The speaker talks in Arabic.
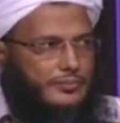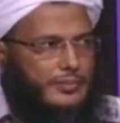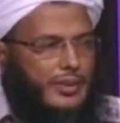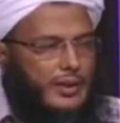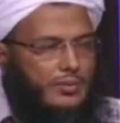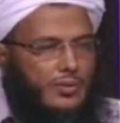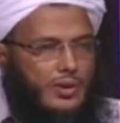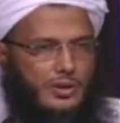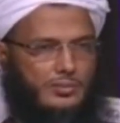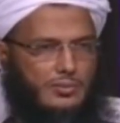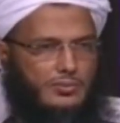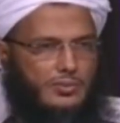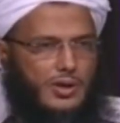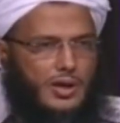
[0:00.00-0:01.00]
نعم.
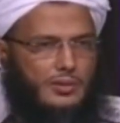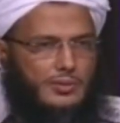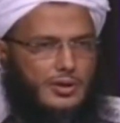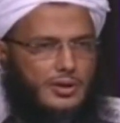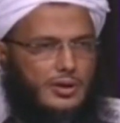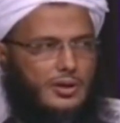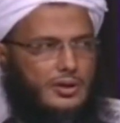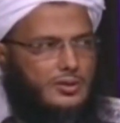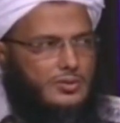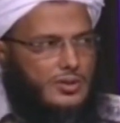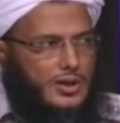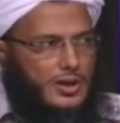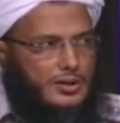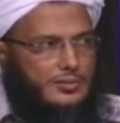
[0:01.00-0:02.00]
وذهب ابن العربي إلى
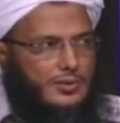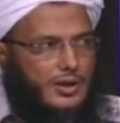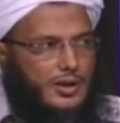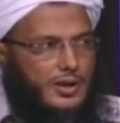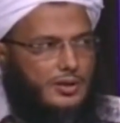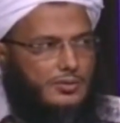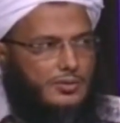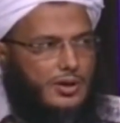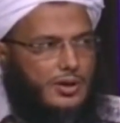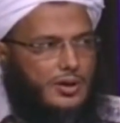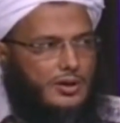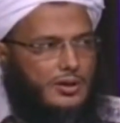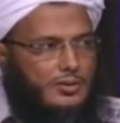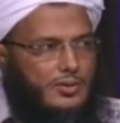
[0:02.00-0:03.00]
التوسعة في ذلك
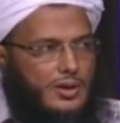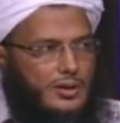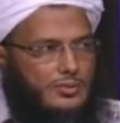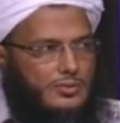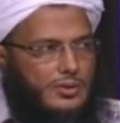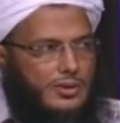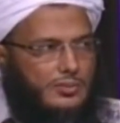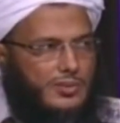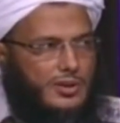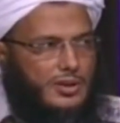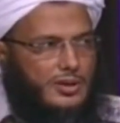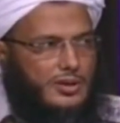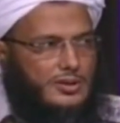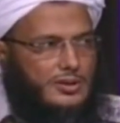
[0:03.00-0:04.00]
وقال لو رأيت ذمي
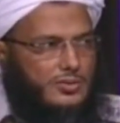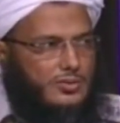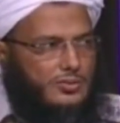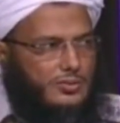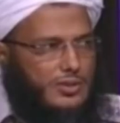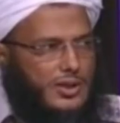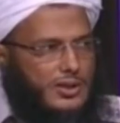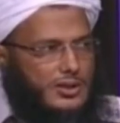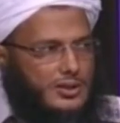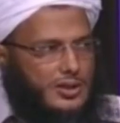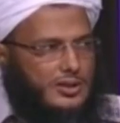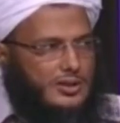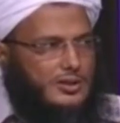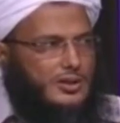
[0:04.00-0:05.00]
يكسر عنق
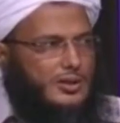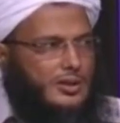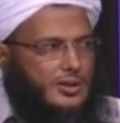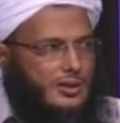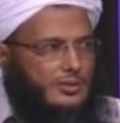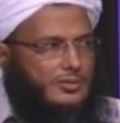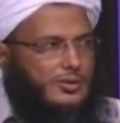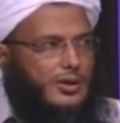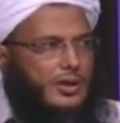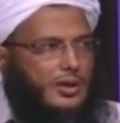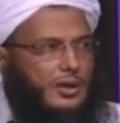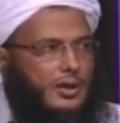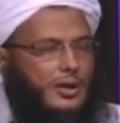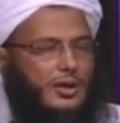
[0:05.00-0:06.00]
الدجاجة لأكلتها
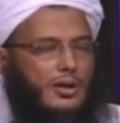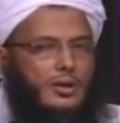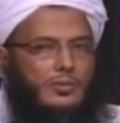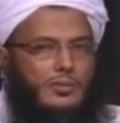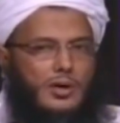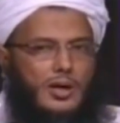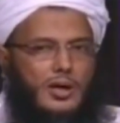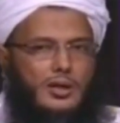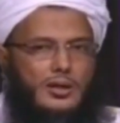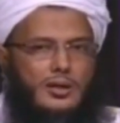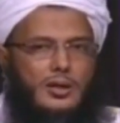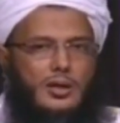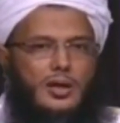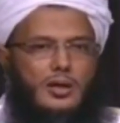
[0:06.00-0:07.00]
وهذا
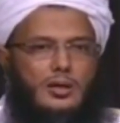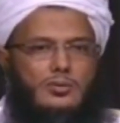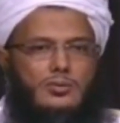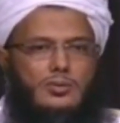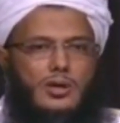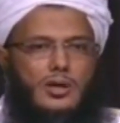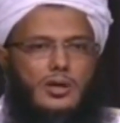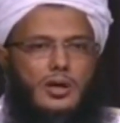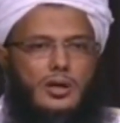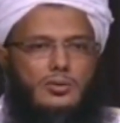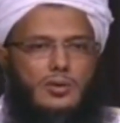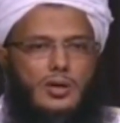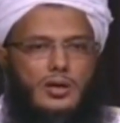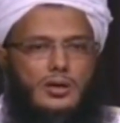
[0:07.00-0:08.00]
الذي قاله
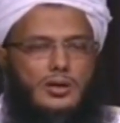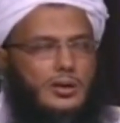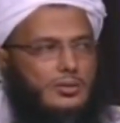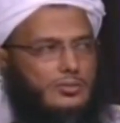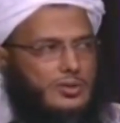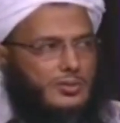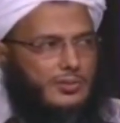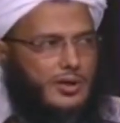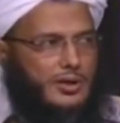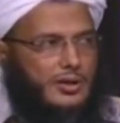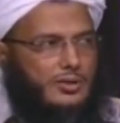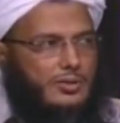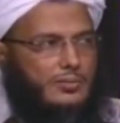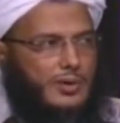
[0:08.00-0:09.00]
أنكره عليه أهل
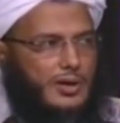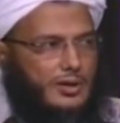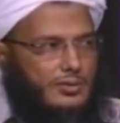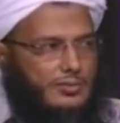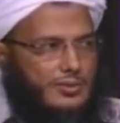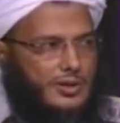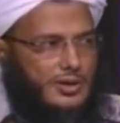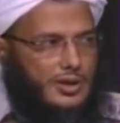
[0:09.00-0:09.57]
زمانه وبالغوا في